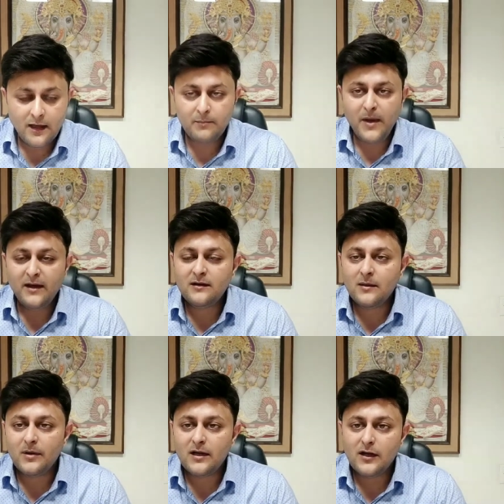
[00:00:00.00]
एक मैरिड
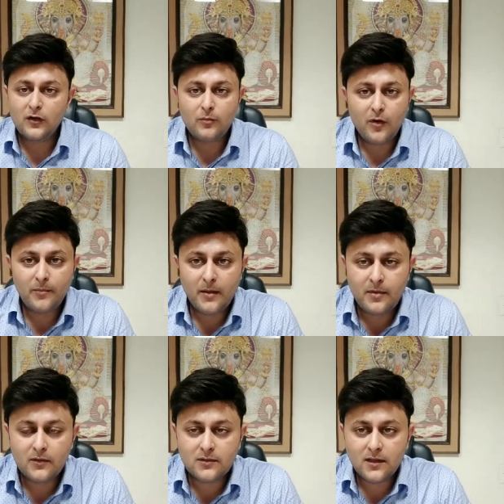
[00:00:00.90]
कपल के न्यूबॉर्न
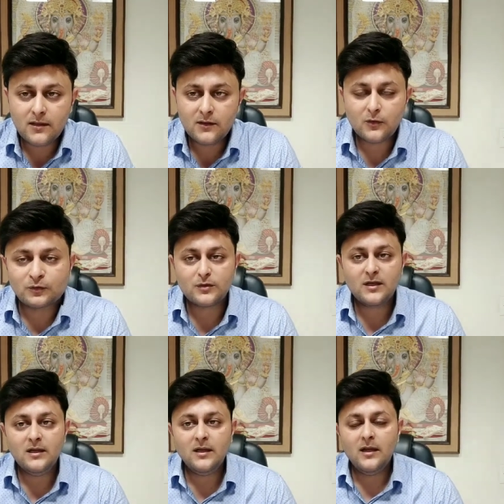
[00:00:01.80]
बेबी होता है तो
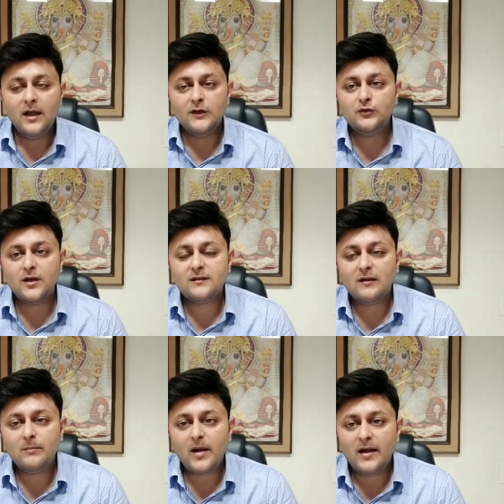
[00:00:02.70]
उसकी
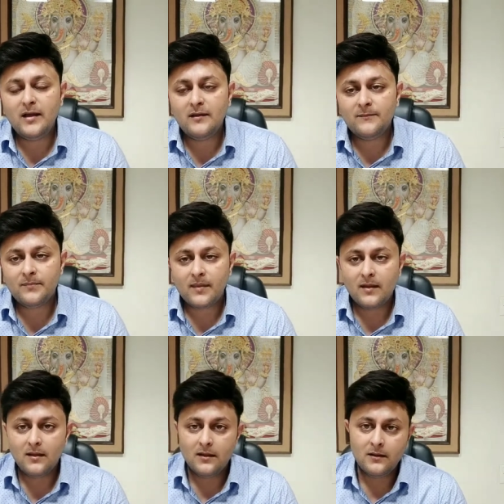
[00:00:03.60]
एजुकेशन प्लानिंग
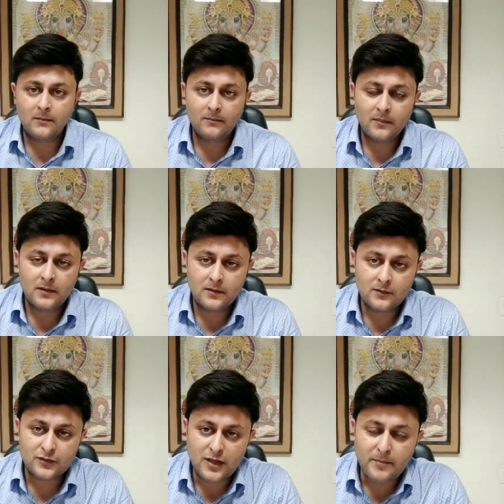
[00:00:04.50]

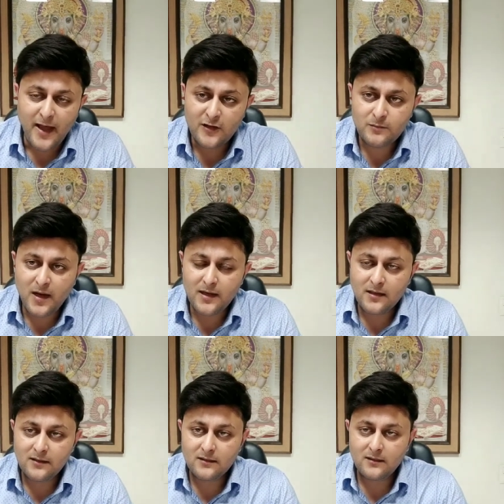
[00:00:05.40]
उसकी मैरिज
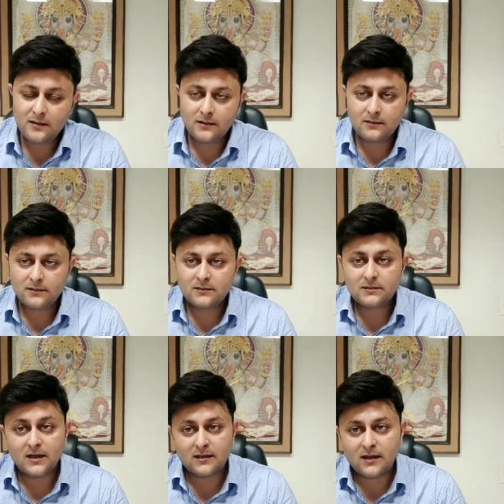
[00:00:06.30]
प्लानिंग
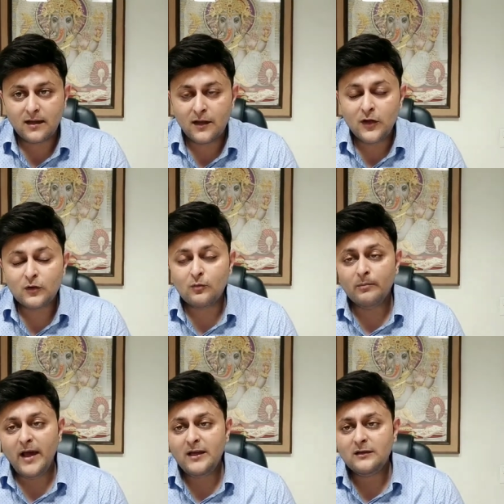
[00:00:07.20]
करते हैं तो
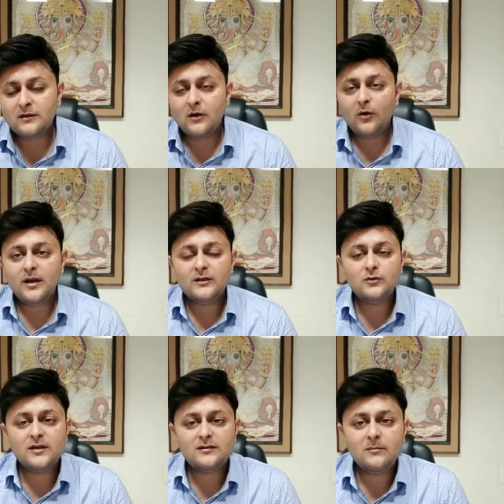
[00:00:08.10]
मैरिज और
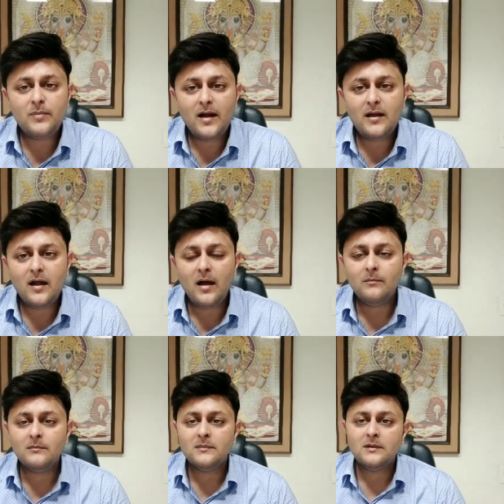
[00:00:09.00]
एजुकेशन प्लानिंग
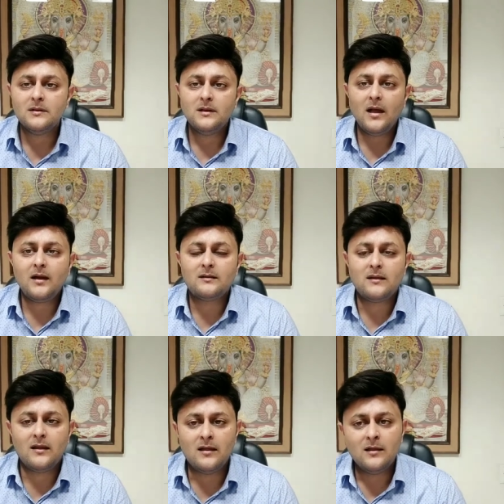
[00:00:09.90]
हम क्या
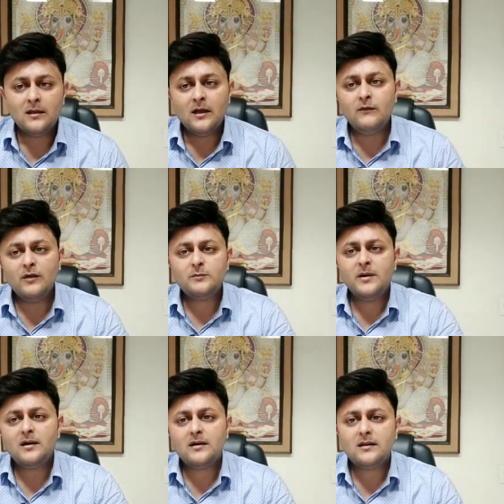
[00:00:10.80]
करते हैं
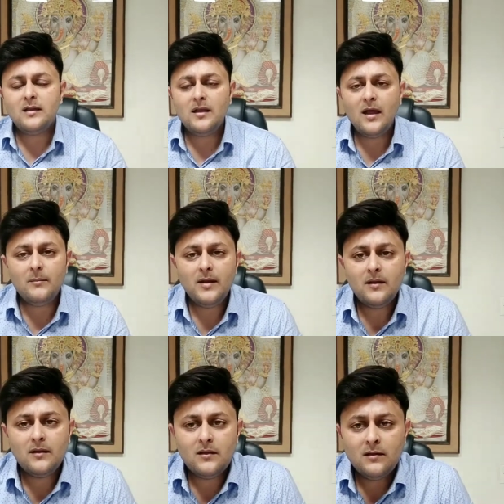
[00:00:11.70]
इन्वेस्टमेंट करते हैं कि हमें
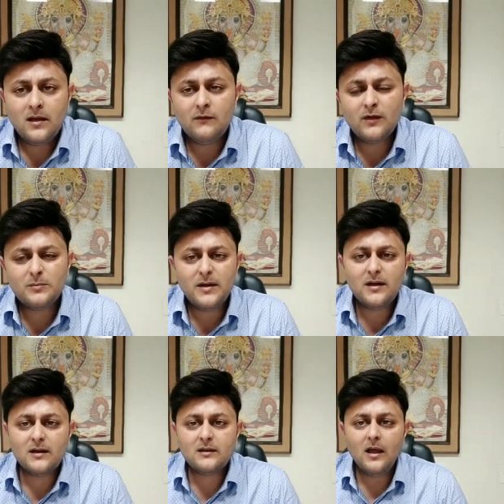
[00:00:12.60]
इन्वेस्टमेंट
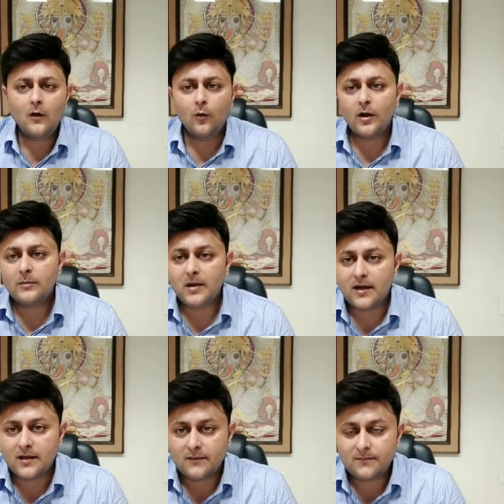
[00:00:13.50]
कर दिया होगी
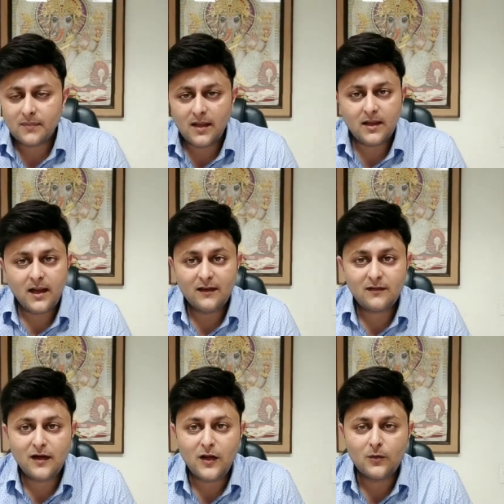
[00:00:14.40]
प्लानिंग लेकिन
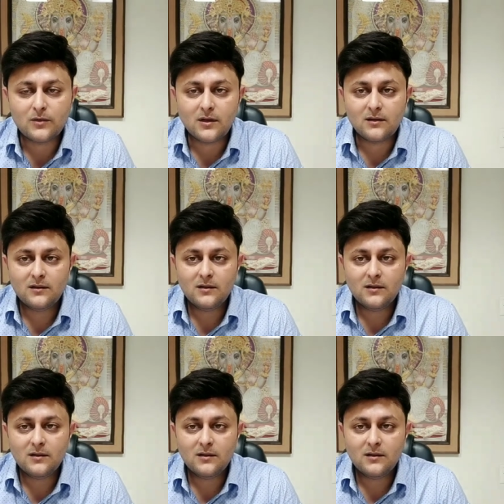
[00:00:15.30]
ऐसे नहीं होता